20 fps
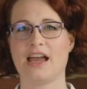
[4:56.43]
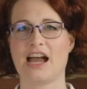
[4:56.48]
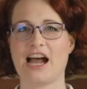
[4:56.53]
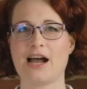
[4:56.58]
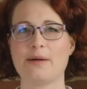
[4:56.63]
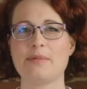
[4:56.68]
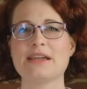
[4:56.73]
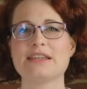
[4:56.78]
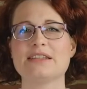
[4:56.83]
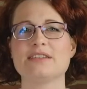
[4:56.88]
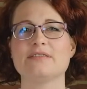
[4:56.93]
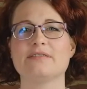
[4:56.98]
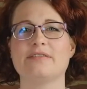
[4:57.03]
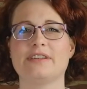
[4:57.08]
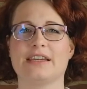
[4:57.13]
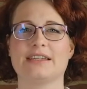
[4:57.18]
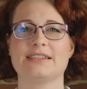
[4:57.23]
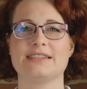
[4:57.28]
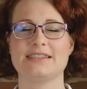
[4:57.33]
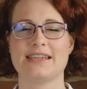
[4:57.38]
Arbeiten
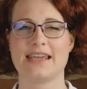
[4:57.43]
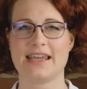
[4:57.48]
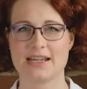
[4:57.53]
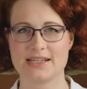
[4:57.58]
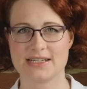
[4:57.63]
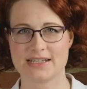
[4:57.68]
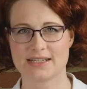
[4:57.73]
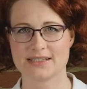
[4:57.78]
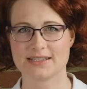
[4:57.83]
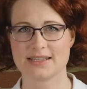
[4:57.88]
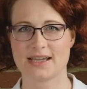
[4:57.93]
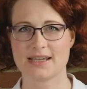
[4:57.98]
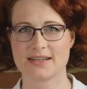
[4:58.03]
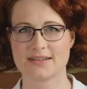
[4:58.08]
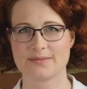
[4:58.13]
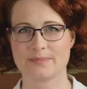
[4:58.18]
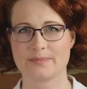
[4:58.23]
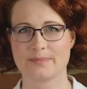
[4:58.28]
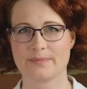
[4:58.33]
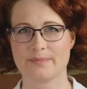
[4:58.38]
während der Elternzeit.
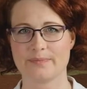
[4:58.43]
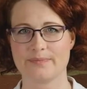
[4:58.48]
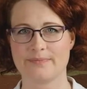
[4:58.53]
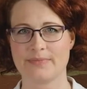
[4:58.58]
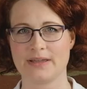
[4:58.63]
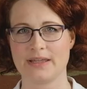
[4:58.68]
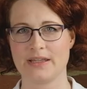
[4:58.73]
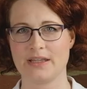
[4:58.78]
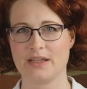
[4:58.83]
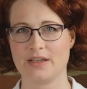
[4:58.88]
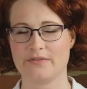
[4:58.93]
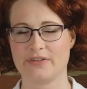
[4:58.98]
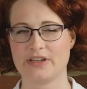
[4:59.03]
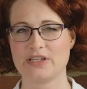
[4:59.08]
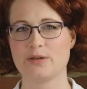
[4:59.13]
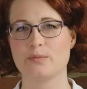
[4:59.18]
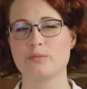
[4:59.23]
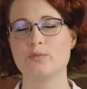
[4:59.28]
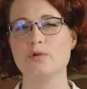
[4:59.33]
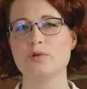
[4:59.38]
Wenn
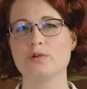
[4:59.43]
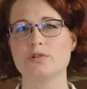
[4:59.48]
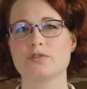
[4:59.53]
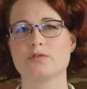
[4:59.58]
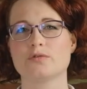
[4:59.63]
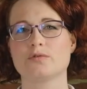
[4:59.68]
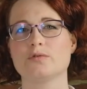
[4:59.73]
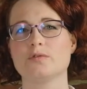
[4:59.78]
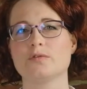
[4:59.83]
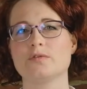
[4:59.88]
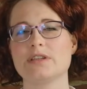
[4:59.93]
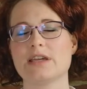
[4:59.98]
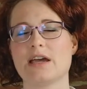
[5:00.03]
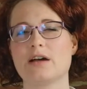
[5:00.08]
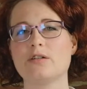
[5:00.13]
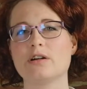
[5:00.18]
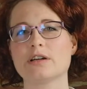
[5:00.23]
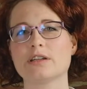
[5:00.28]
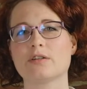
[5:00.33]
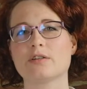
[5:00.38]
ihr mögt, dürft ihr
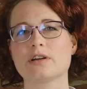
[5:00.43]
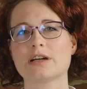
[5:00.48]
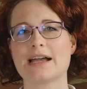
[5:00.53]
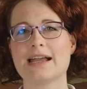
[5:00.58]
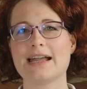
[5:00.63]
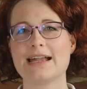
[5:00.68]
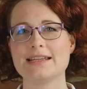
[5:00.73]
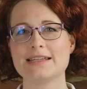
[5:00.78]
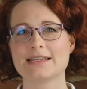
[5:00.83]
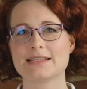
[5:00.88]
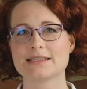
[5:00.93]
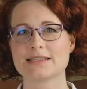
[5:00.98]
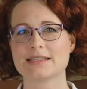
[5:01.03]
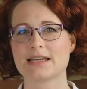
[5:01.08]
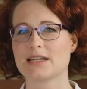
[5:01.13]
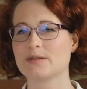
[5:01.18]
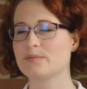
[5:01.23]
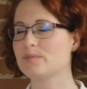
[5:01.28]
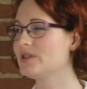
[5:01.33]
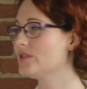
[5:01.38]
auch in eurer
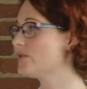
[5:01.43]
Elternzeit